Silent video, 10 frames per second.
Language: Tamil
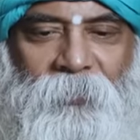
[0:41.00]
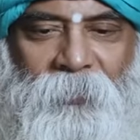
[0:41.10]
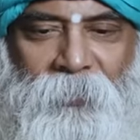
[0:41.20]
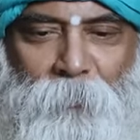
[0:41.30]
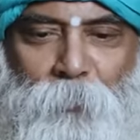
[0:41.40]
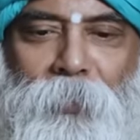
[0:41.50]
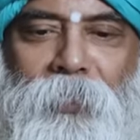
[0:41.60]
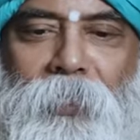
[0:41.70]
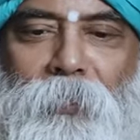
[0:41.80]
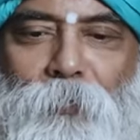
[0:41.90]
இந்த
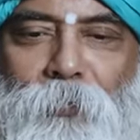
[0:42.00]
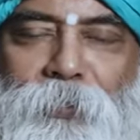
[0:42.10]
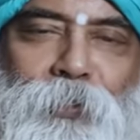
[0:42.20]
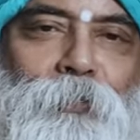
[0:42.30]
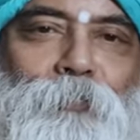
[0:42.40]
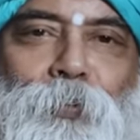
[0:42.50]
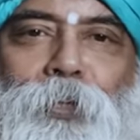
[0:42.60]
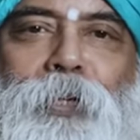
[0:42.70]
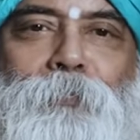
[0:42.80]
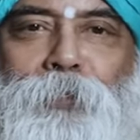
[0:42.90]
மொமெண்ட் எனக்கு ஒரு விஷயம்
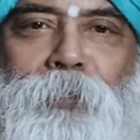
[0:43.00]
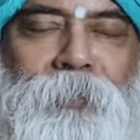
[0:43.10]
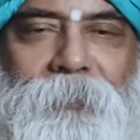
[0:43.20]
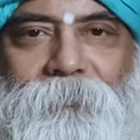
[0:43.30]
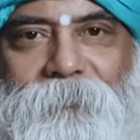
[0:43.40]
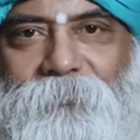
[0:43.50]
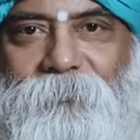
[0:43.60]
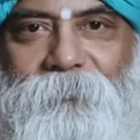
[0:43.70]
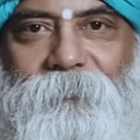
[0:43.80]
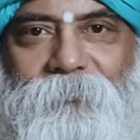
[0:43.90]
புரியாமல் இருக்குது
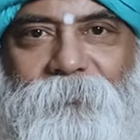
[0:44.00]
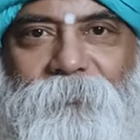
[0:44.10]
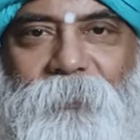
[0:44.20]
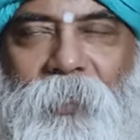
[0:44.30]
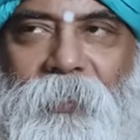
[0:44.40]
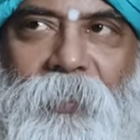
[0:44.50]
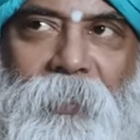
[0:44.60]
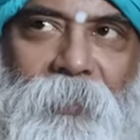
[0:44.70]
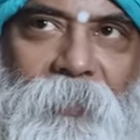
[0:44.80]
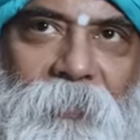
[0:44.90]
அது
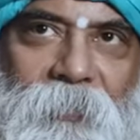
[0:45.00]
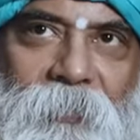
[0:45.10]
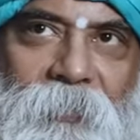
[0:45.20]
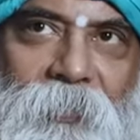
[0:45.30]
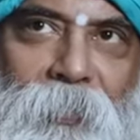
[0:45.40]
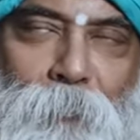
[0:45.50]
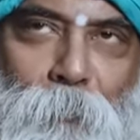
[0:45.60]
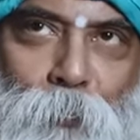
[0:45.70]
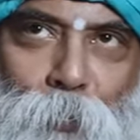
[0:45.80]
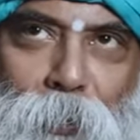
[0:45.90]
எனக்கு
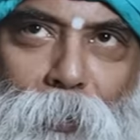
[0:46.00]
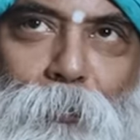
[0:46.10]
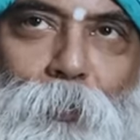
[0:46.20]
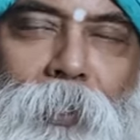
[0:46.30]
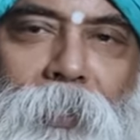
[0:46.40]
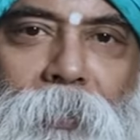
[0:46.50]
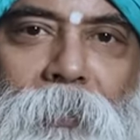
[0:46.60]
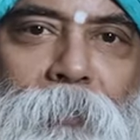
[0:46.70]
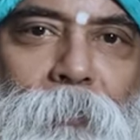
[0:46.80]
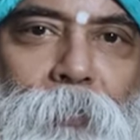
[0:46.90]
இப்போ புரியக்கூடிய
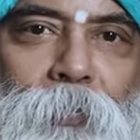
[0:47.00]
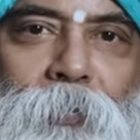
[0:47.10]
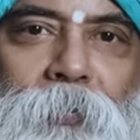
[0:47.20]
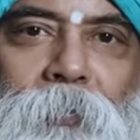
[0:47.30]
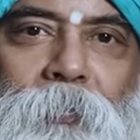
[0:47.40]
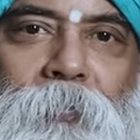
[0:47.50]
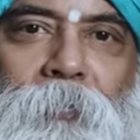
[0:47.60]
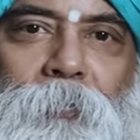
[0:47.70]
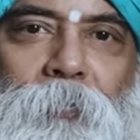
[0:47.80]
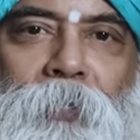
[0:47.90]
ஒரு
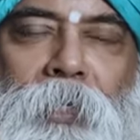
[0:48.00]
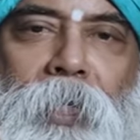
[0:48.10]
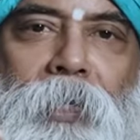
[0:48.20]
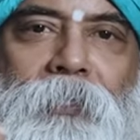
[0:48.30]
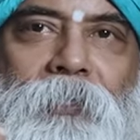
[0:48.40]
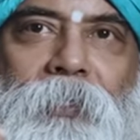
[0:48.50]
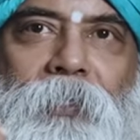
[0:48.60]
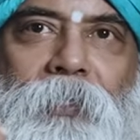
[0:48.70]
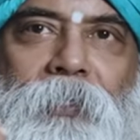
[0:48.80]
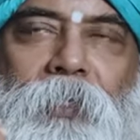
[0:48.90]
ஒரு ஞானத்தை
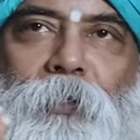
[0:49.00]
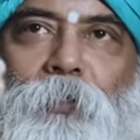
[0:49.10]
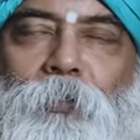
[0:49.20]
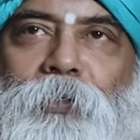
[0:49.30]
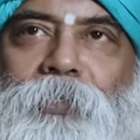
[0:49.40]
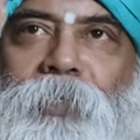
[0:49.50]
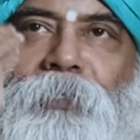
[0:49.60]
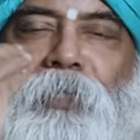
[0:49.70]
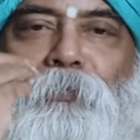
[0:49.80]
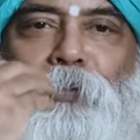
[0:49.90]
ஏதோ ஒரு
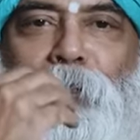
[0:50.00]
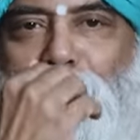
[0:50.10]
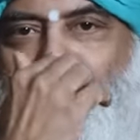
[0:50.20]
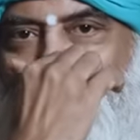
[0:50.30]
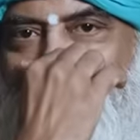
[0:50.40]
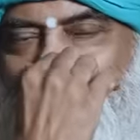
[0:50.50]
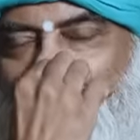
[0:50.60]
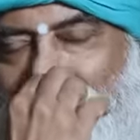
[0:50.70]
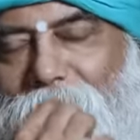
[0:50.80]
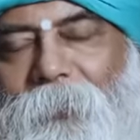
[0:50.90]
சக்தியின் மூலியமா எனக்கு
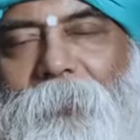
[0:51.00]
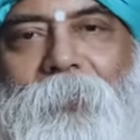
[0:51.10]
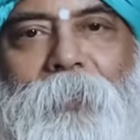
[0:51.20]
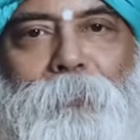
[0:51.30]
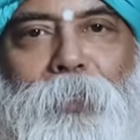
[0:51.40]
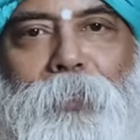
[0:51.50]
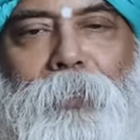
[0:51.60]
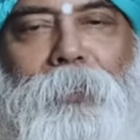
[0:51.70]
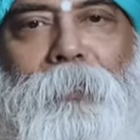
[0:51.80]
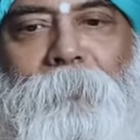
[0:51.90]
கிடைக்குது
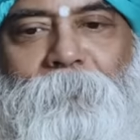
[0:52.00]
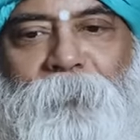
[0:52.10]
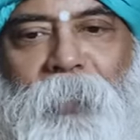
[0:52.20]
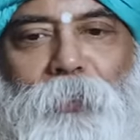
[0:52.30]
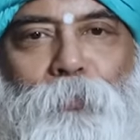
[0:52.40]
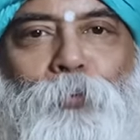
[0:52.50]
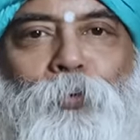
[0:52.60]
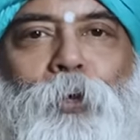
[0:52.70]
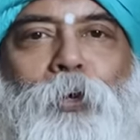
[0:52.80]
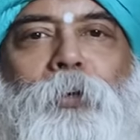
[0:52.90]
அப்படின்னா எனக்கு
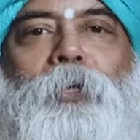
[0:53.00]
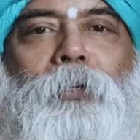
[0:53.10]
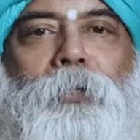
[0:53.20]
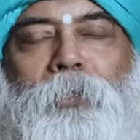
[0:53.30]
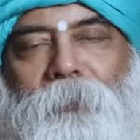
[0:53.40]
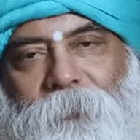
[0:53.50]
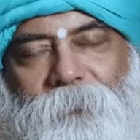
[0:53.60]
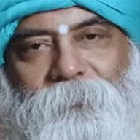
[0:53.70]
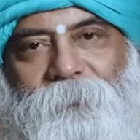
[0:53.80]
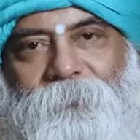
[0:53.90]
குரு அருள் இருக்குன்னு அர்த்தம்